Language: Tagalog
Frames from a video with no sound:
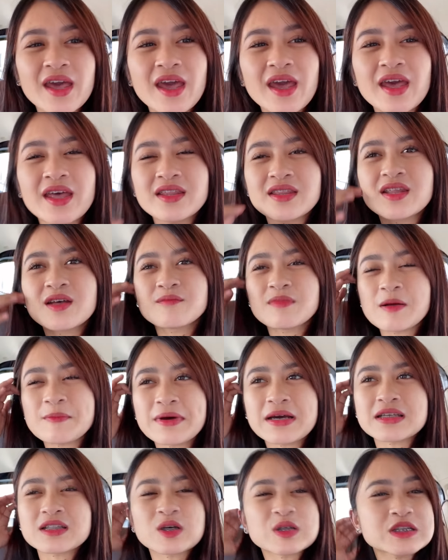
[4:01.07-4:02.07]
And
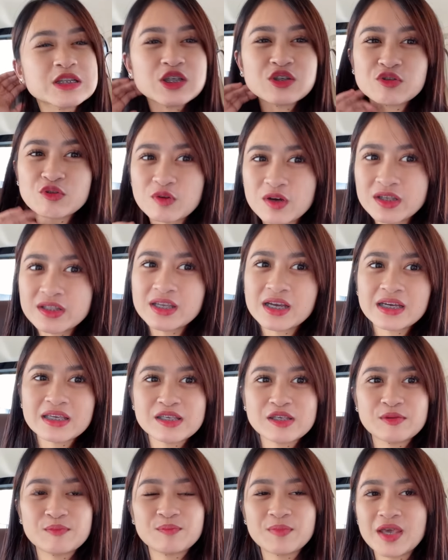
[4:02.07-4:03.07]
papakita ko sa inyo yung kanyang
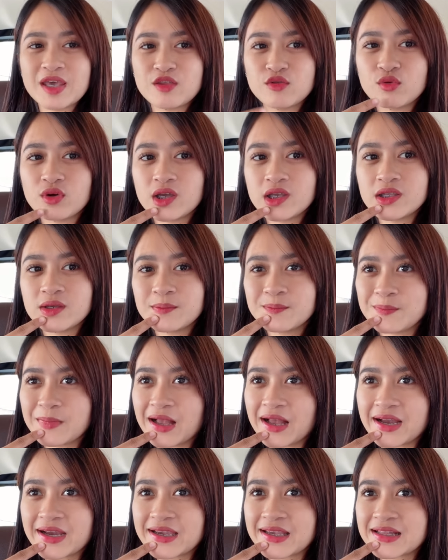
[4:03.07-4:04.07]
ngipin, yung kanyang
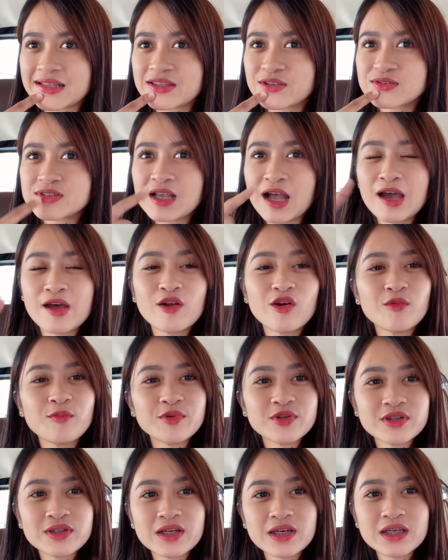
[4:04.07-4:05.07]
pangil. Nung isang araw ko
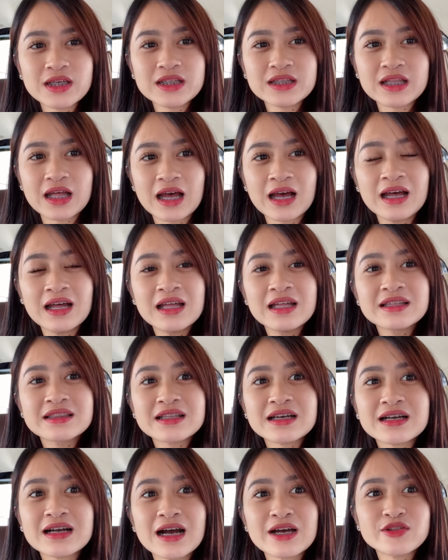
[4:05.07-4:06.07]
pa ito nakita,
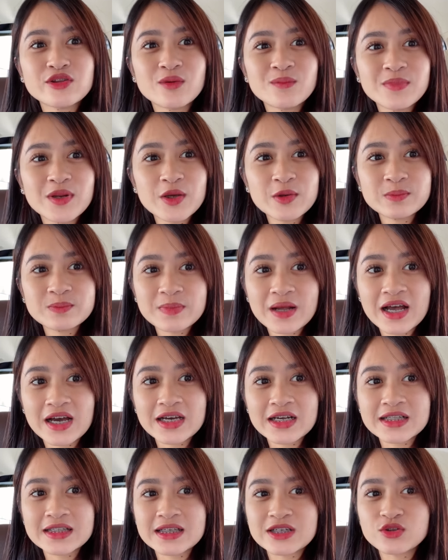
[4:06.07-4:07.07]
nagkadoble yung
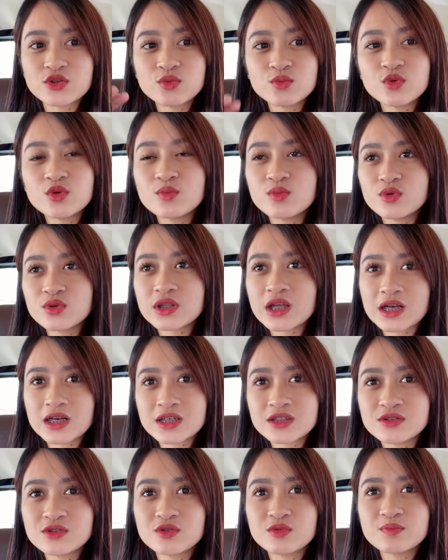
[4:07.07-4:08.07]
pangil niya. Tumubo na
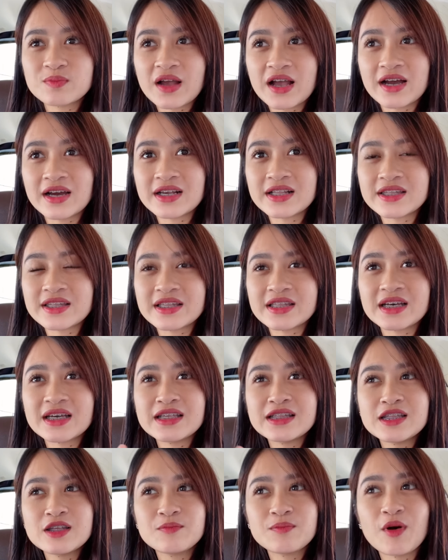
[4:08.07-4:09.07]
agad yung pangil niya na
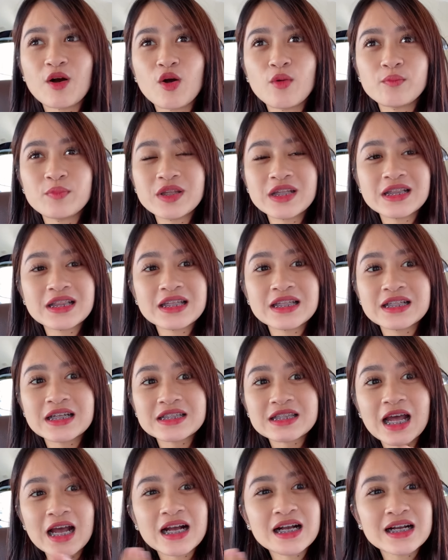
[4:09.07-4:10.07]
hindi pa completely
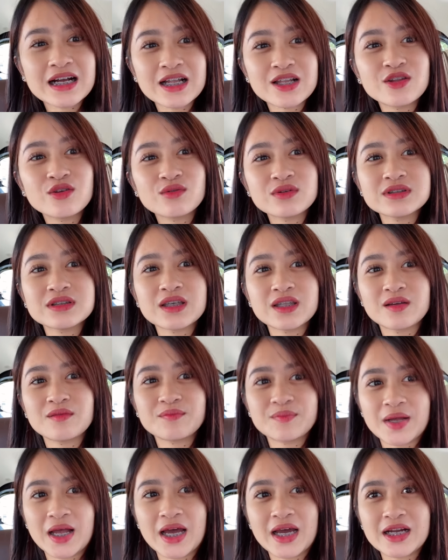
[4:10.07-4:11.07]
natanggal yung isa
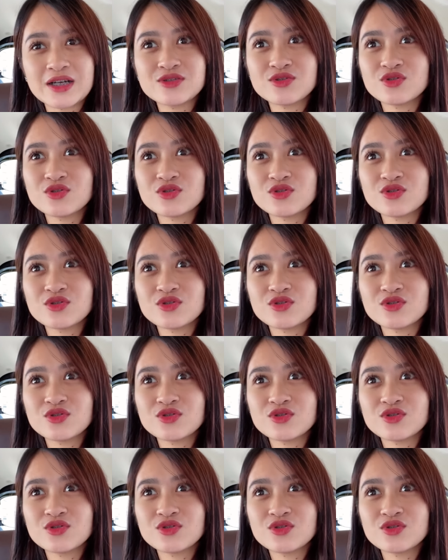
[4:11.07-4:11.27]
niyang pangil.